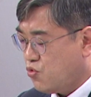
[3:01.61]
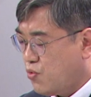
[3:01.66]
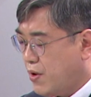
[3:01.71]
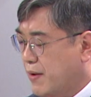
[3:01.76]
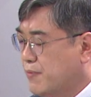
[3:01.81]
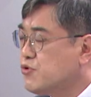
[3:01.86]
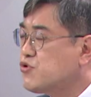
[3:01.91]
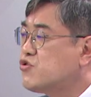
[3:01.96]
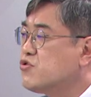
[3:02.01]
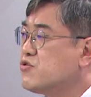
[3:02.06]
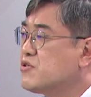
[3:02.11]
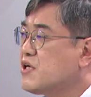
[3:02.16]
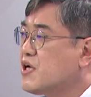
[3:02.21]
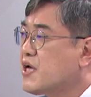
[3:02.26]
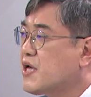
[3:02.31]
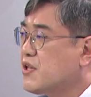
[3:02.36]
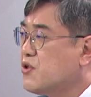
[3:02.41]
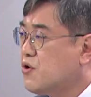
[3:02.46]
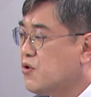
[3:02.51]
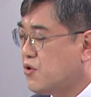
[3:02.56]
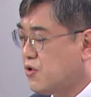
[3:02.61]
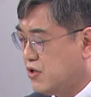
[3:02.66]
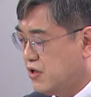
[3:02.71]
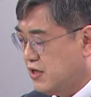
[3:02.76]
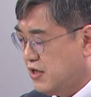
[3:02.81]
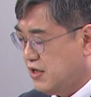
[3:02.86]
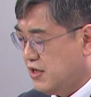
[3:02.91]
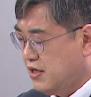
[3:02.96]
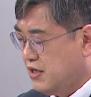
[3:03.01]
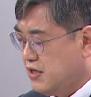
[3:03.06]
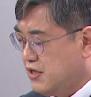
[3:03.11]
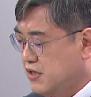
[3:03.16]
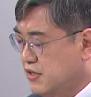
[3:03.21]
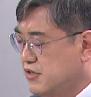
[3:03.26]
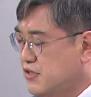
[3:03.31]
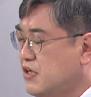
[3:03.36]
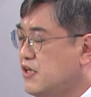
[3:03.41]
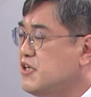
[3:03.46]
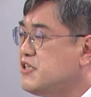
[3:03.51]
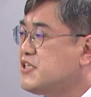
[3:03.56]
외부 충격에도
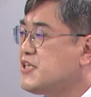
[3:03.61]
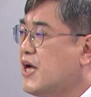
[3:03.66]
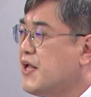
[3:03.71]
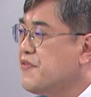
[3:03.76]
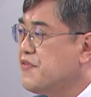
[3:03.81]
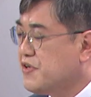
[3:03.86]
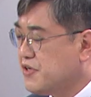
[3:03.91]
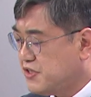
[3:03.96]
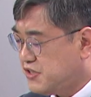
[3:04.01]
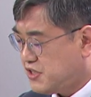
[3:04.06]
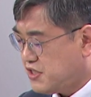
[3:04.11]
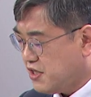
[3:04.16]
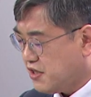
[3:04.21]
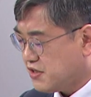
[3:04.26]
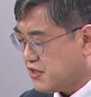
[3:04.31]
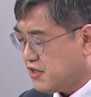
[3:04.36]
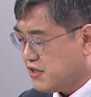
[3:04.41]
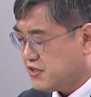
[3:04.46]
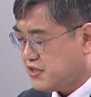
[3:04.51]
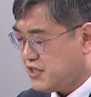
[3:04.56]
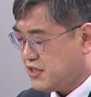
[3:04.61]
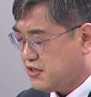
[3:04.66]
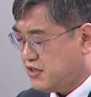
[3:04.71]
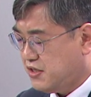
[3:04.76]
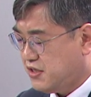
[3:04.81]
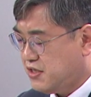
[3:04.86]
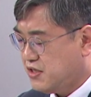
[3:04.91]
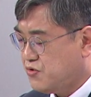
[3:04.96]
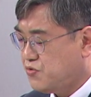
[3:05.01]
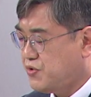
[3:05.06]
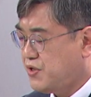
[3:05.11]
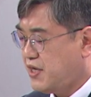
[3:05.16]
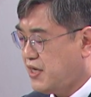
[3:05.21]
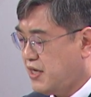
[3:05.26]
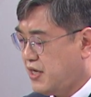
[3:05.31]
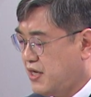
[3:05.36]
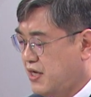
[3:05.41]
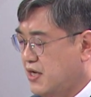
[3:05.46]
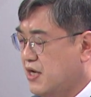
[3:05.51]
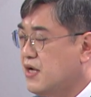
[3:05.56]
흔들리지 않는 지역 경제를
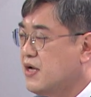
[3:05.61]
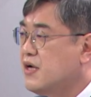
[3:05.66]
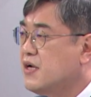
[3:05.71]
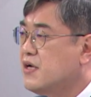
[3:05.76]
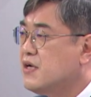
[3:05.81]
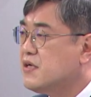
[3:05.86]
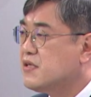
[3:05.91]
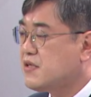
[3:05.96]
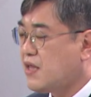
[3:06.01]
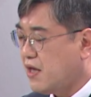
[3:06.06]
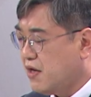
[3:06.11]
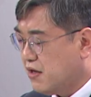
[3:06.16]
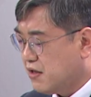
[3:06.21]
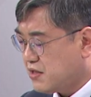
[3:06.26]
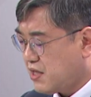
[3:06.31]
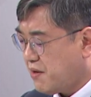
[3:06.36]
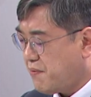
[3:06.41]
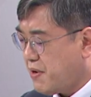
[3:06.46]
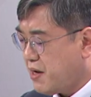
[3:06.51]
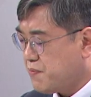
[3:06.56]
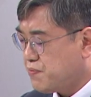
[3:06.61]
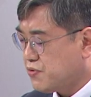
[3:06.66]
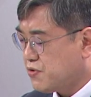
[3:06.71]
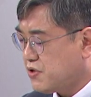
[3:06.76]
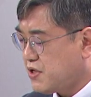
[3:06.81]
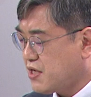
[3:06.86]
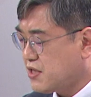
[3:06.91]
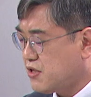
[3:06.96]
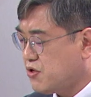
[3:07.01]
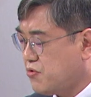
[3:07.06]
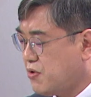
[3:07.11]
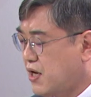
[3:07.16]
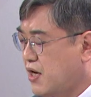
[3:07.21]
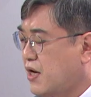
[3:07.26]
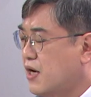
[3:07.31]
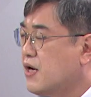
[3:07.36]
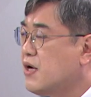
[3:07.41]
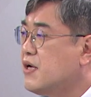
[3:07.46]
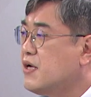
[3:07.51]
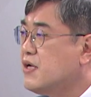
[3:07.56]
위해 대형 개발
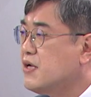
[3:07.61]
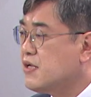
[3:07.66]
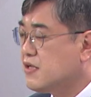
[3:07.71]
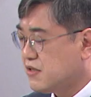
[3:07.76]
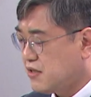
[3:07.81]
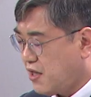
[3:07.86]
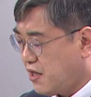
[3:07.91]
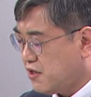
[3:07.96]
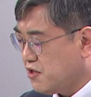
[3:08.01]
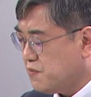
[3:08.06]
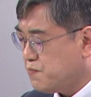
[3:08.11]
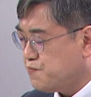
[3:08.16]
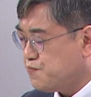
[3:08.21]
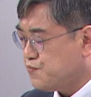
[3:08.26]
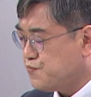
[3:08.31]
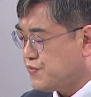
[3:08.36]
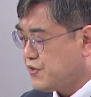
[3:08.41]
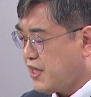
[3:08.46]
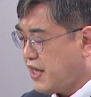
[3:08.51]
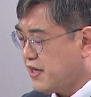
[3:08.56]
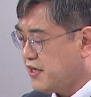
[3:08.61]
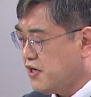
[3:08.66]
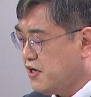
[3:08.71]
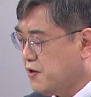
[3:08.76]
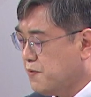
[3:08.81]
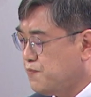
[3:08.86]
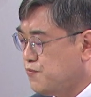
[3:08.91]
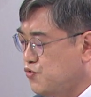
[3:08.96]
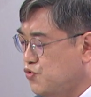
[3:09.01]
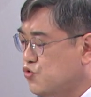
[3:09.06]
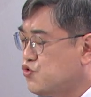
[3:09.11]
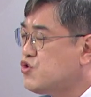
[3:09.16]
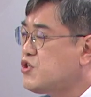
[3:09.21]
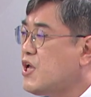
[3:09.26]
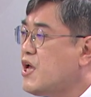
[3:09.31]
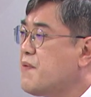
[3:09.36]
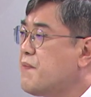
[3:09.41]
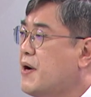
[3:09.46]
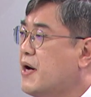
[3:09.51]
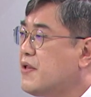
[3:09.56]
프로젝트와 대기업, 대기업
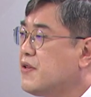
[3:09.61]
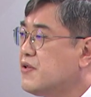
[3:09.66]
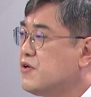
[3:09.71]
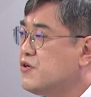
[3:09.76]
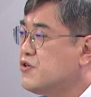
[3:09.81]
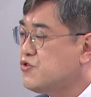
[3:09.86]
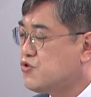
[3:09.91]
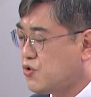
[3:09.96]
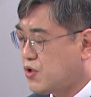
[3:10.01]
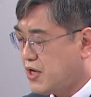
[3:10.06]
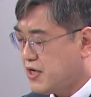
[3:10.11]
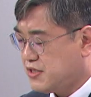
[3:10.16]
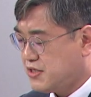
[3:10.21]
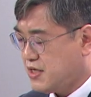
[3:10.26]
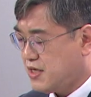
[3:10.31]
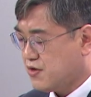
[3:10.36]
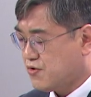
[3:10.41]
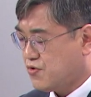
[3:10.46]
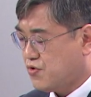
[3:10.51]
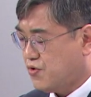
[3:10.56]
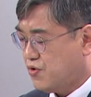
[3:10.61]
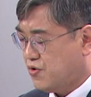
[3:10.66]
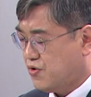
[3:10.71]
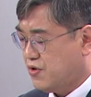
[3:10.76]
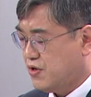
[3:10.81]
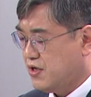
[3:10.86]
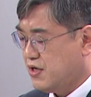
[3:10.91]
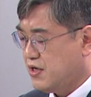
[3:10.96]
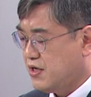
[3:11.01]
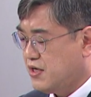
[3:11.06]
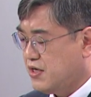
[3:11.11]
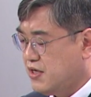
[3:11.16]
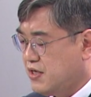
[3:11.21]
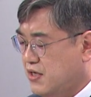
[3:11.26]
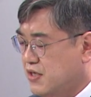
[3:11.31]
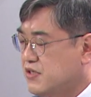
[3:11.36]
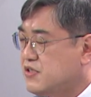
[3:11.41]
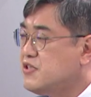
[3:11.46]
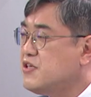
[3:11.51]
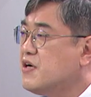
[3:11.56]
유치에만 의존하지 않고
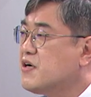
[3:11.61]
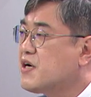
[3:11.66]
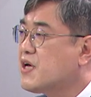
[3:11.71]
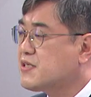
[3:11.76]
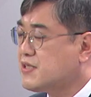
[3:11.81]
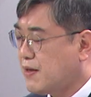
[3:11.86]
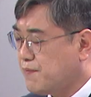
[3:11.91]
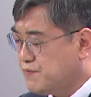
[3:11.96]
지역의